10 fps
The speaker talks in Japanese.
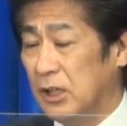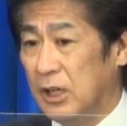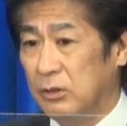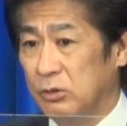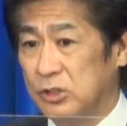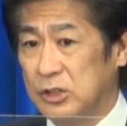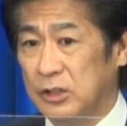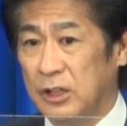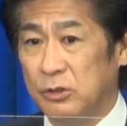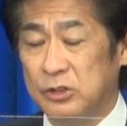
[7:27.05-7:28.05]
あのしっか
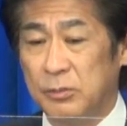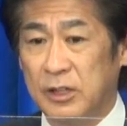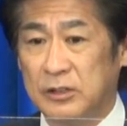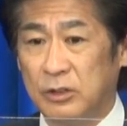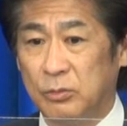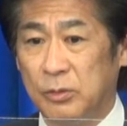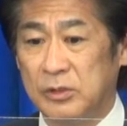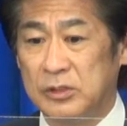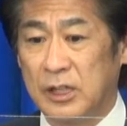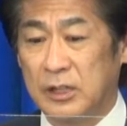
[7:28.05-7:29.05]
り対応してまいりたいと思い
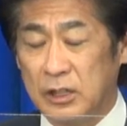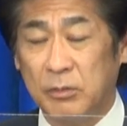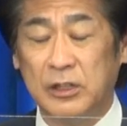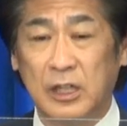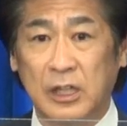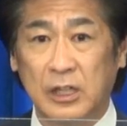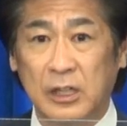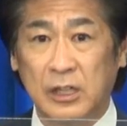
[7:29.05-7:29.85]
ますが改めて、